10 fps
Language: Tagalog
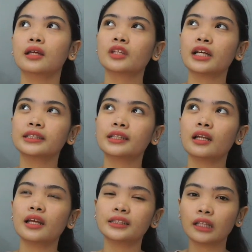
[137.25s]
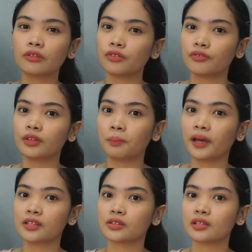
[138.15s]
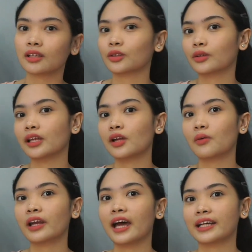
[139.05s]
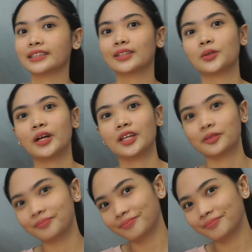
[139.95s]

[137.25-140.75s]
nasa less than 50 pesos lang to dalawa na. So, ayan.